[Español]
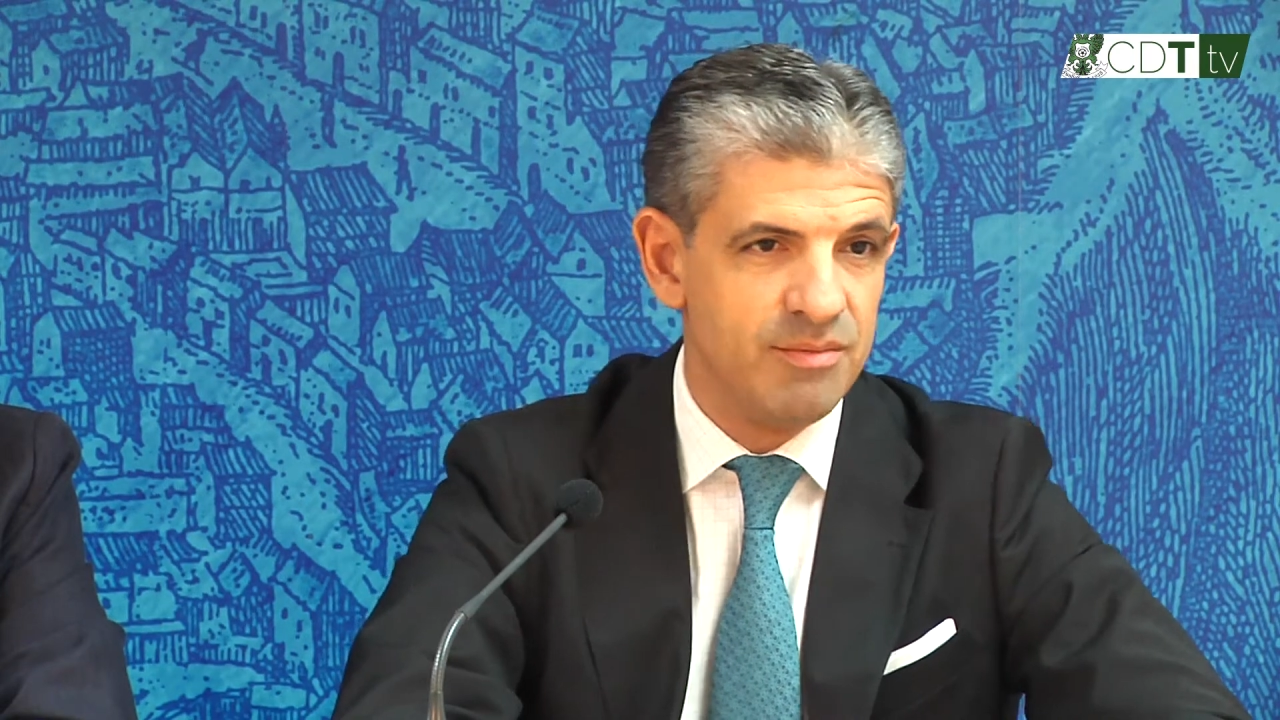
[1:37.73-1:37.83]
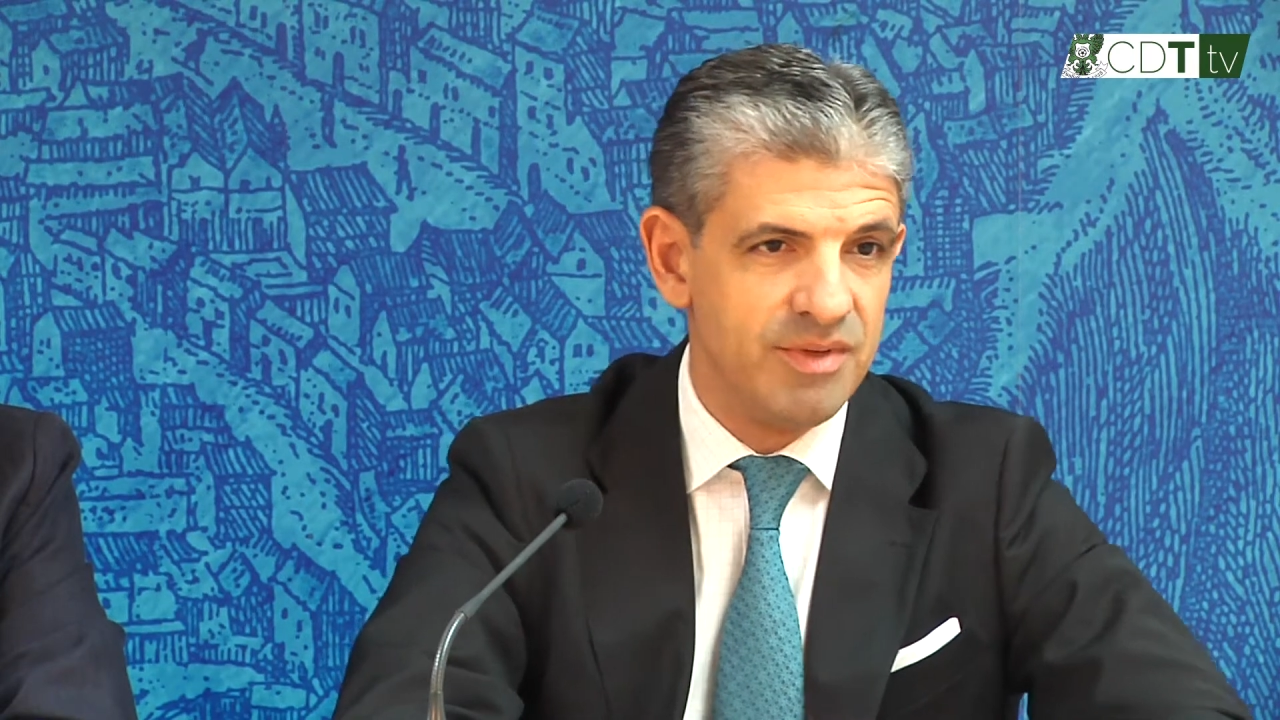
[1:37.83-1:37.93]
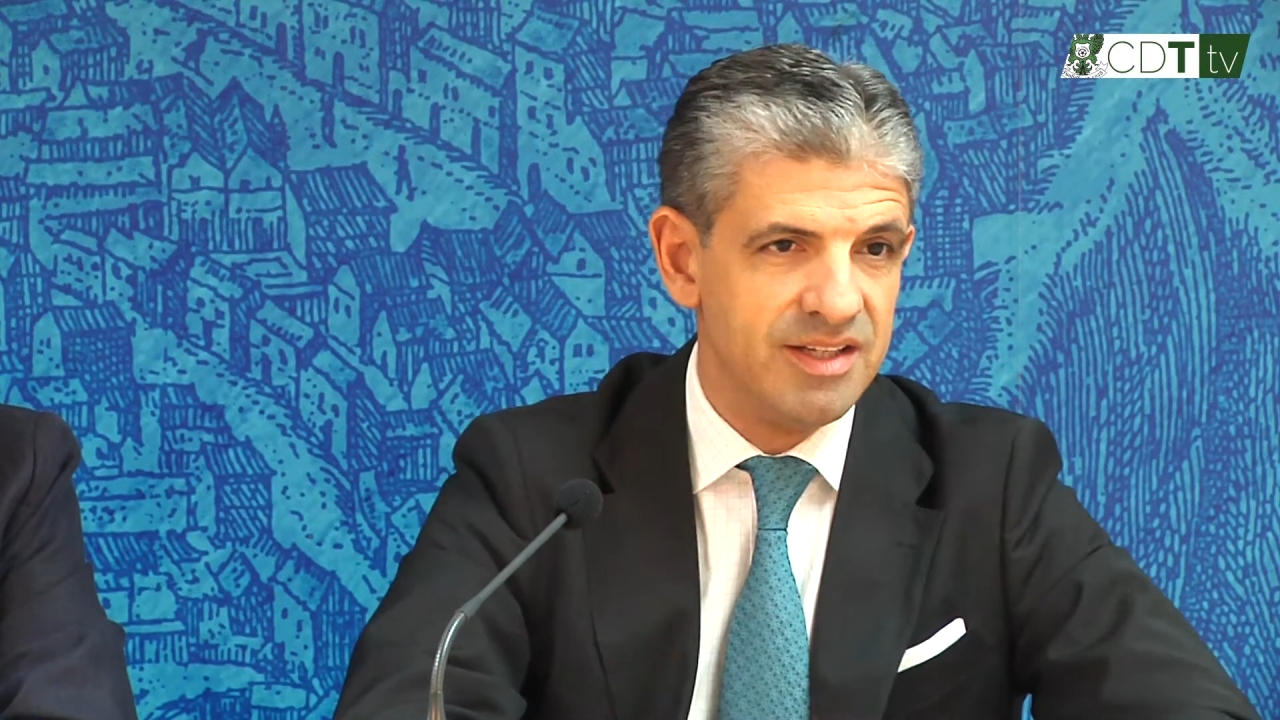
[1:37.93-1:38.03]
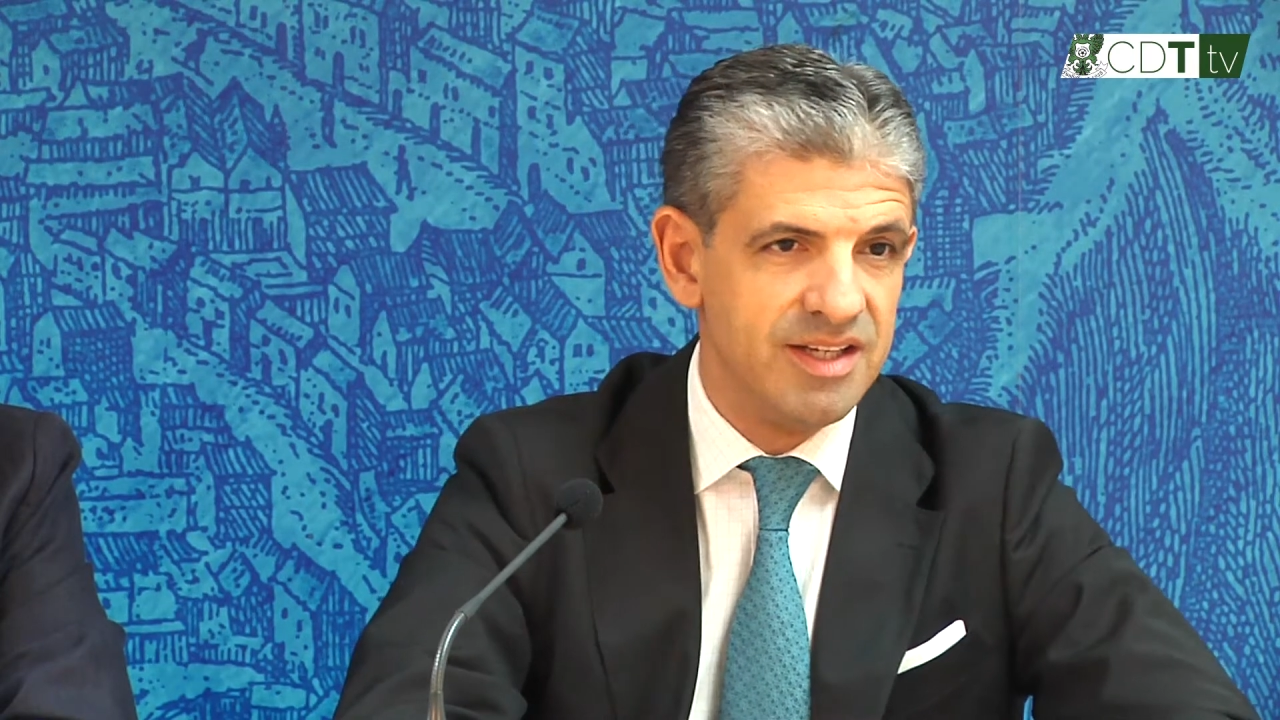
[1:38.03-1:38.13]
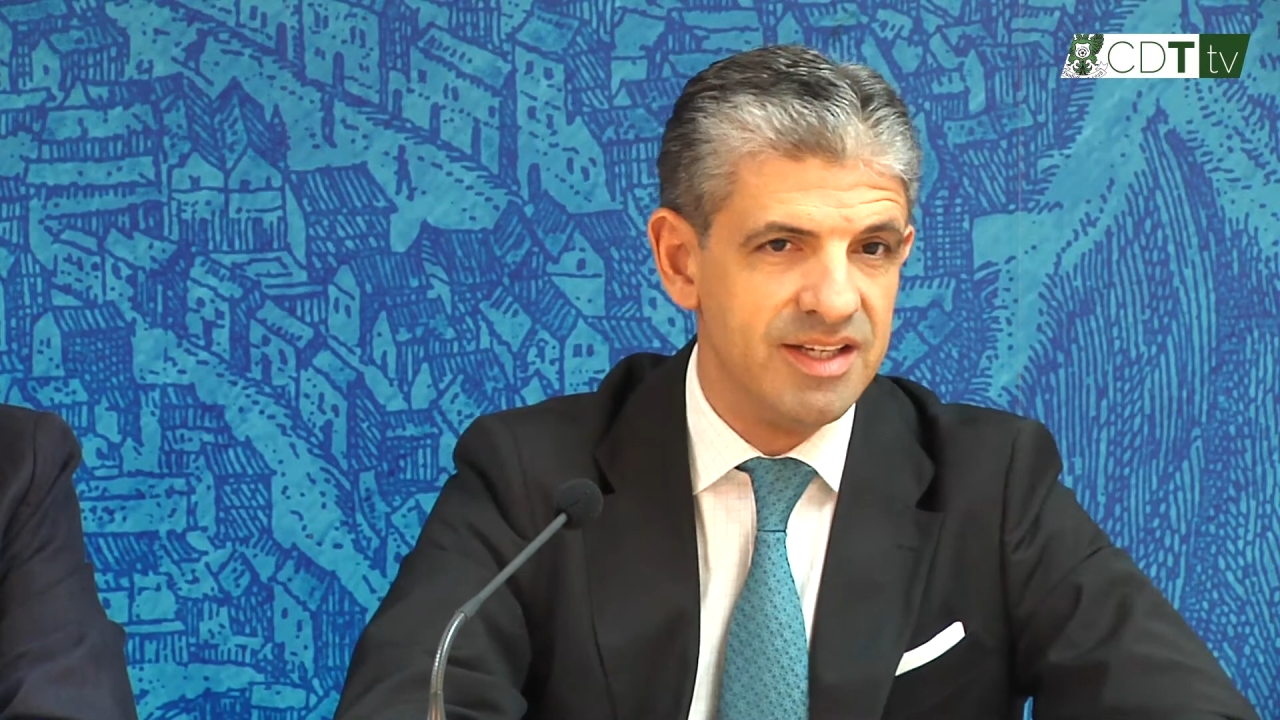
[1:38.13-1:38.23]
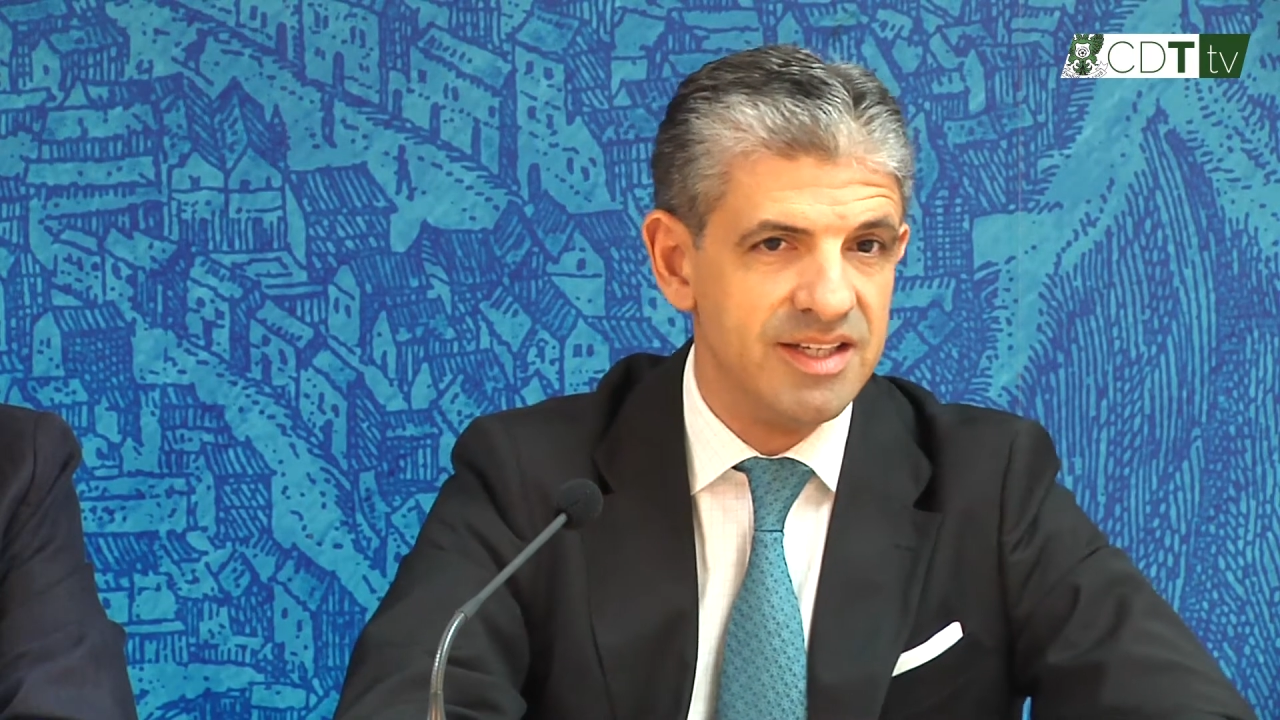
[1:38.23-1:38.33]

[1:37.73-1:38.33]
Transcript: también